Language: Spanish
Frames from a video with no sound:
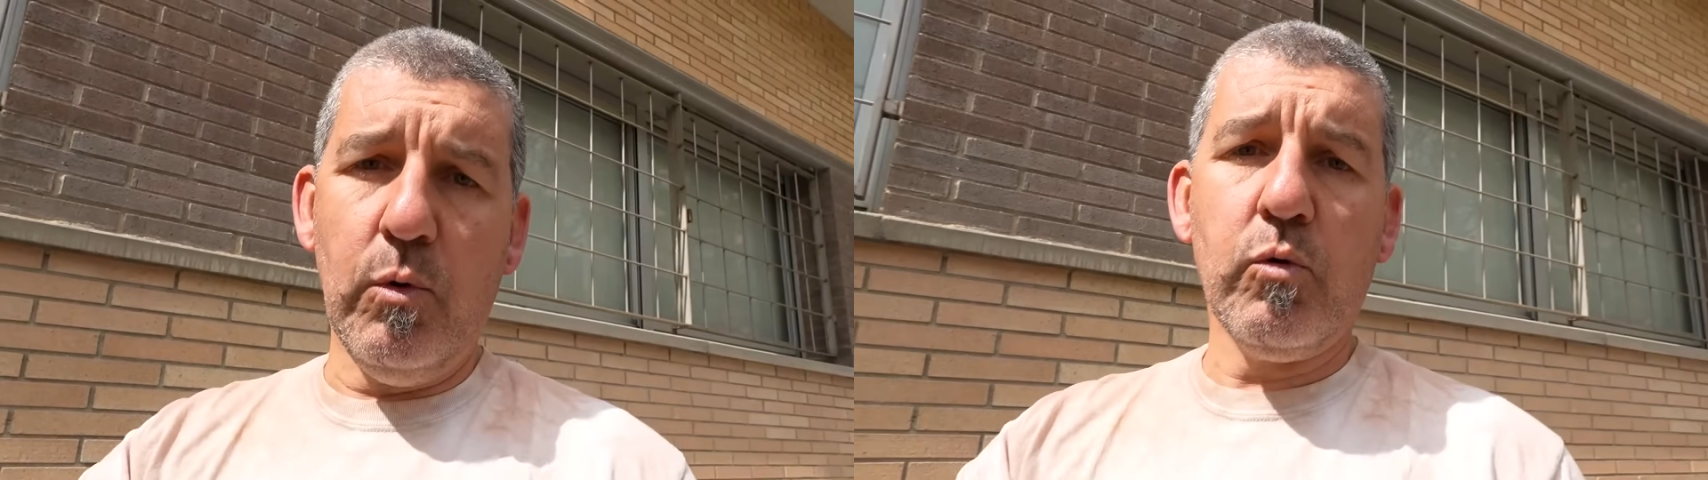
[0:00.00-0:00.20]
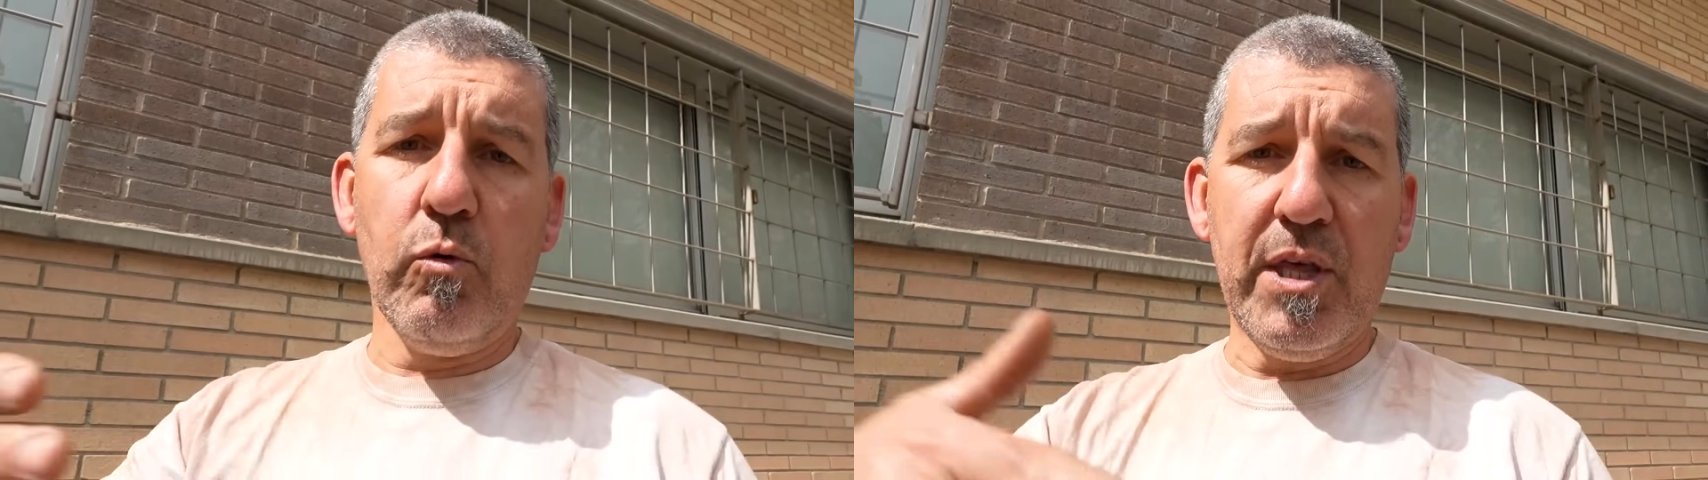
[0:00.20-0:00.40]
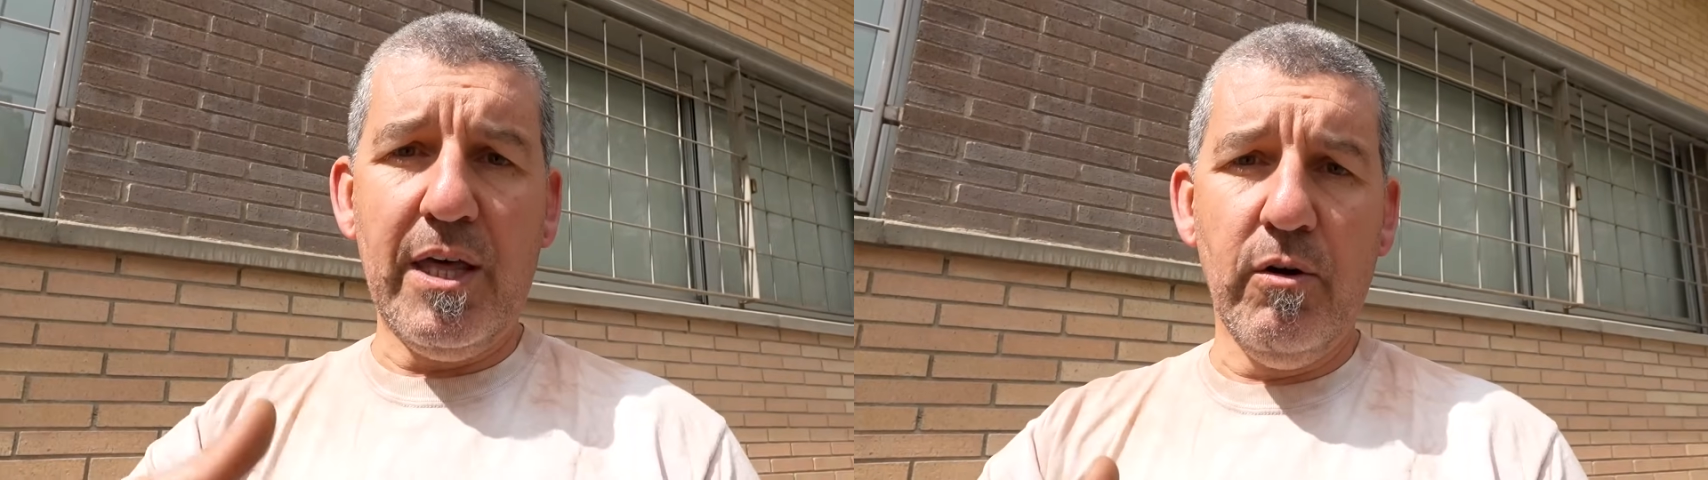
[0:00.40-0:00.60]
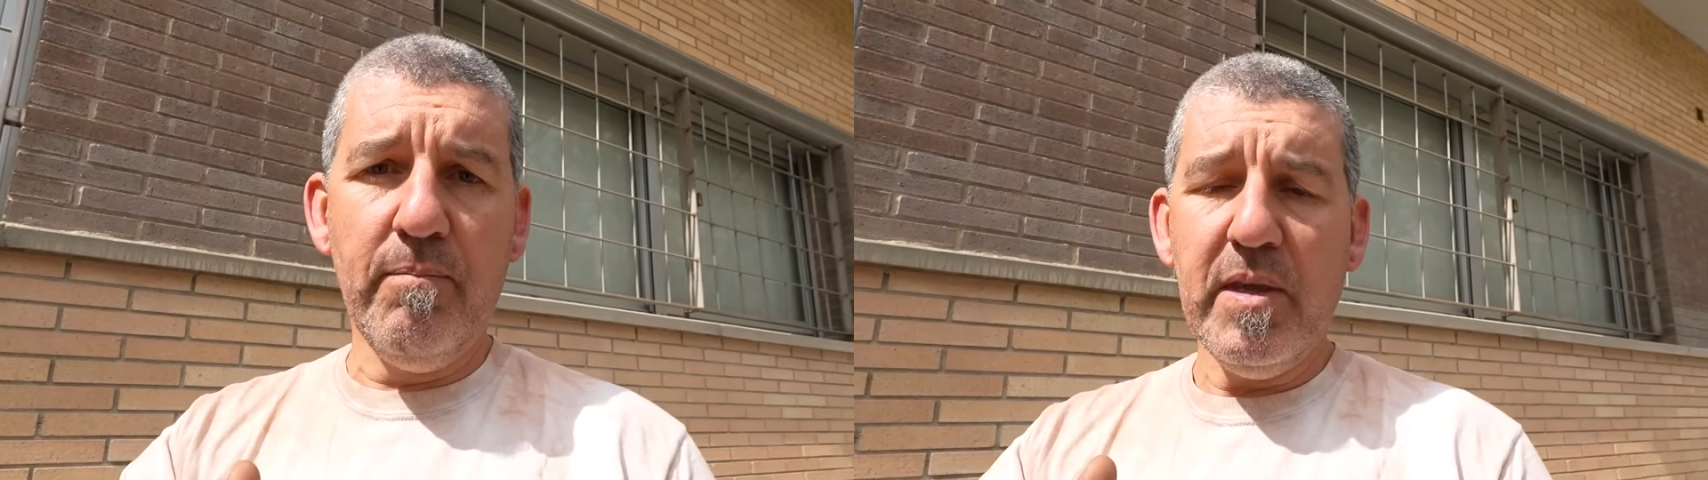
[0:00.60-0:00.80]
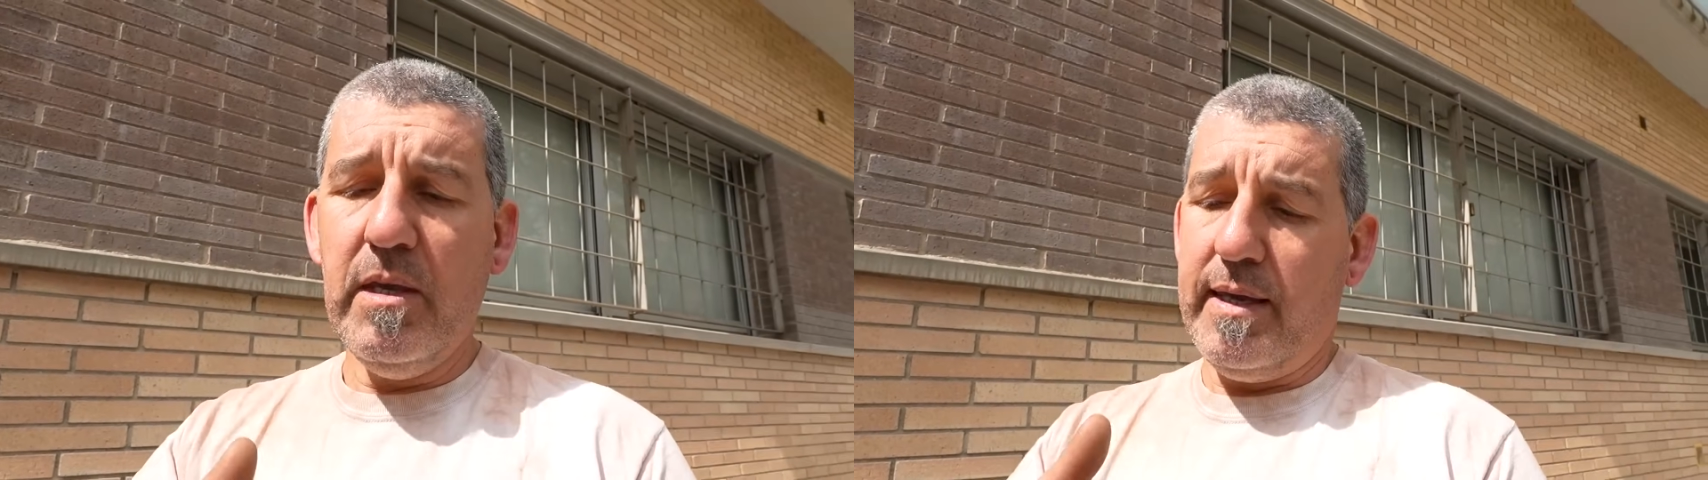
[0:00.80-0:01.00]
muy cruzado,
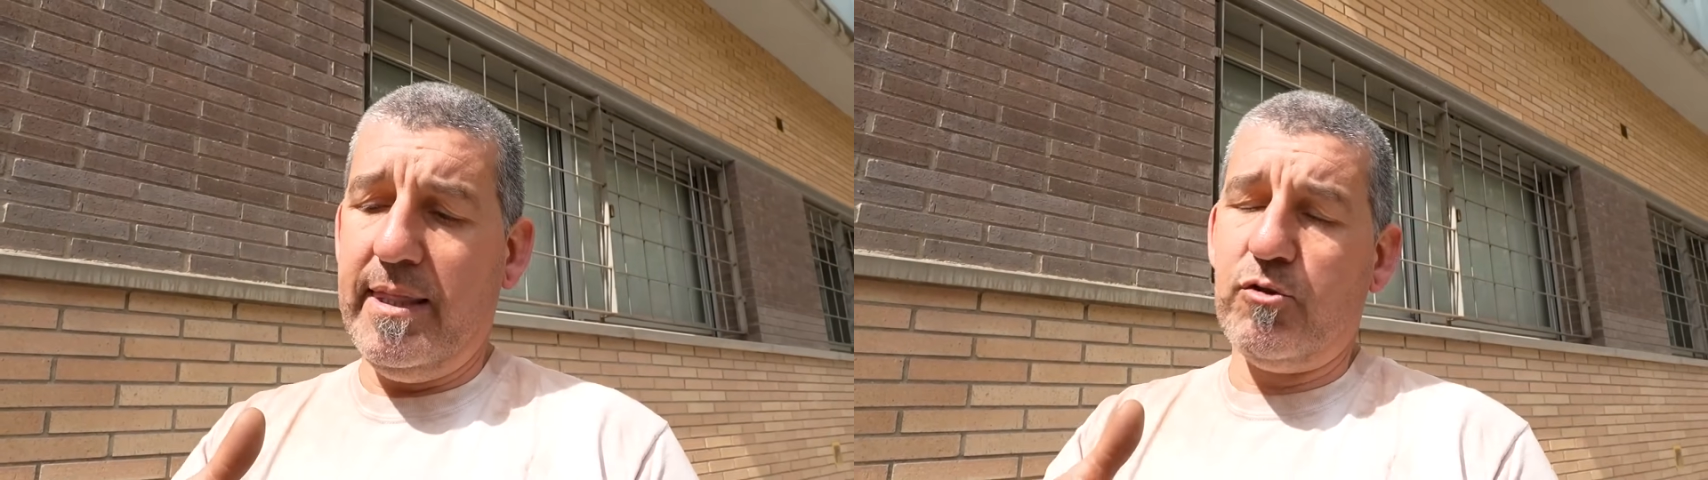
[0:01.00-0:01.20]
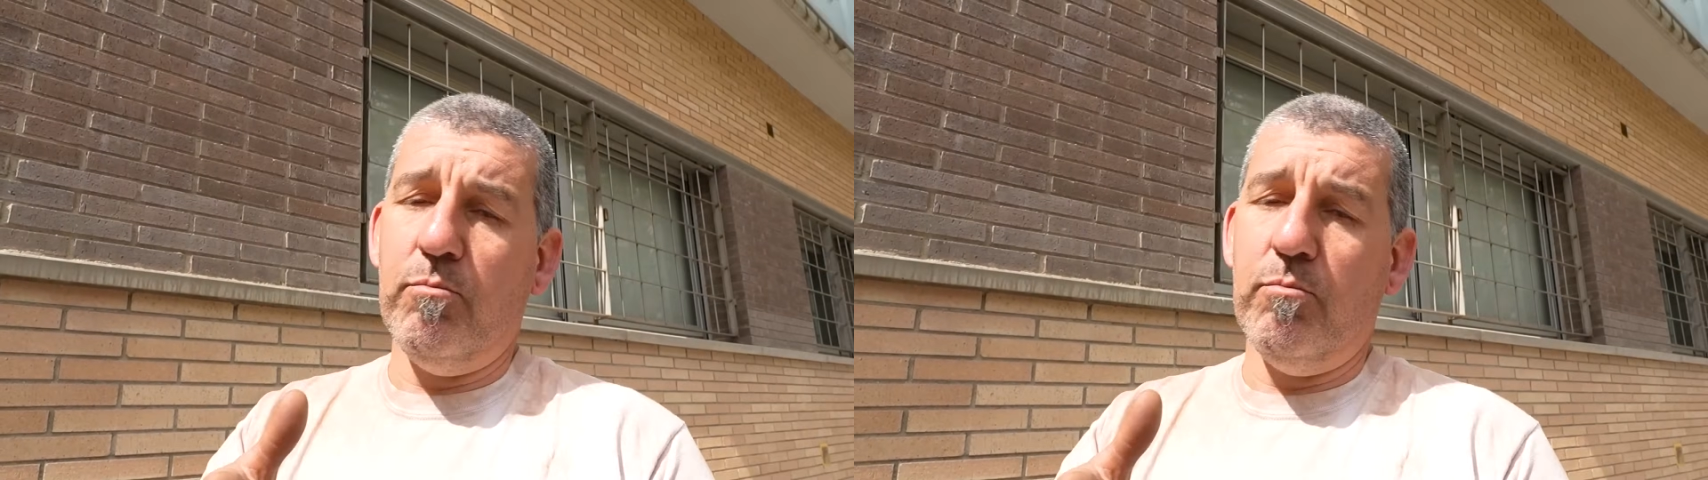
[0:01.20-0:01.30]
que